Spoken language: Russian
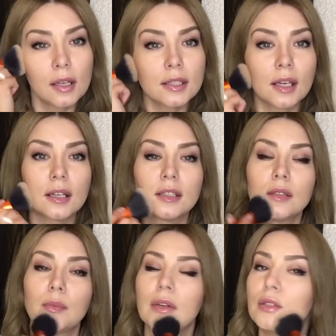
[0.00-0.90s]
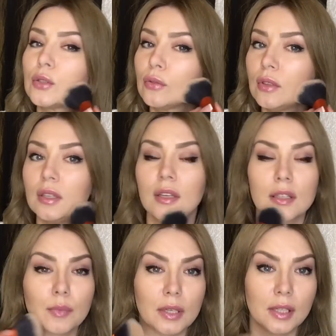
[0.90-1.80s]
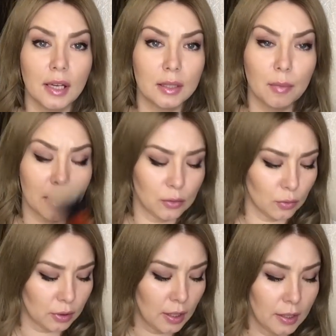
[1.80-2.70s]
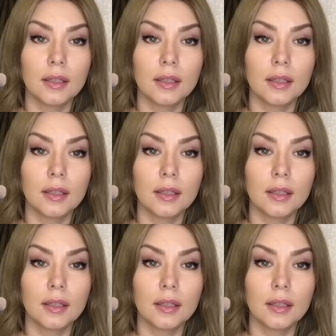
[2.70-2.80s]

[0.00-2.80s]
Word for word: скользит по лицу и распределяет продукт.